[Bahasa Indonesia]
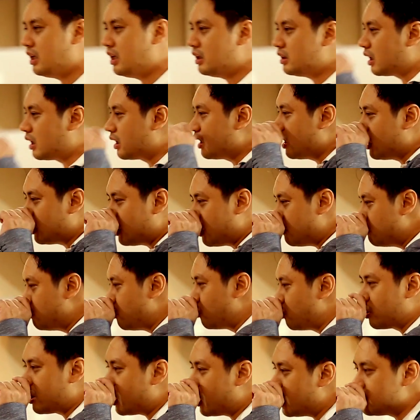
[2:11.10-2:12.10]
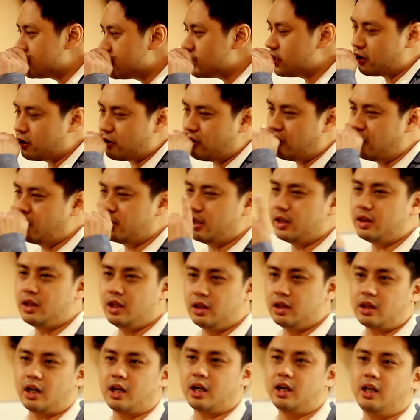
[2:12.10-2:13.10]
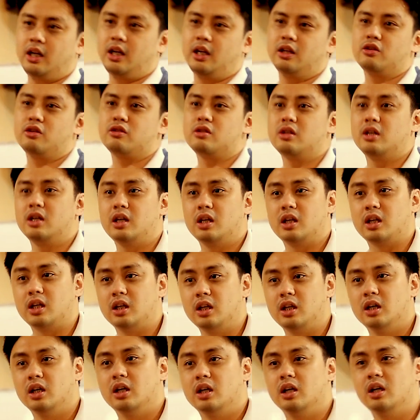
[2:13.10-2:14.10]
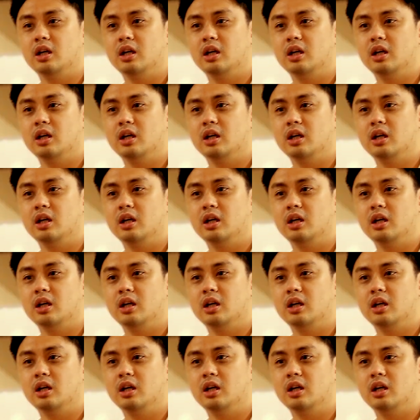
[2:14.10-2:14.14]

Mungkin juga membantu bagi para uh, eh, trader yang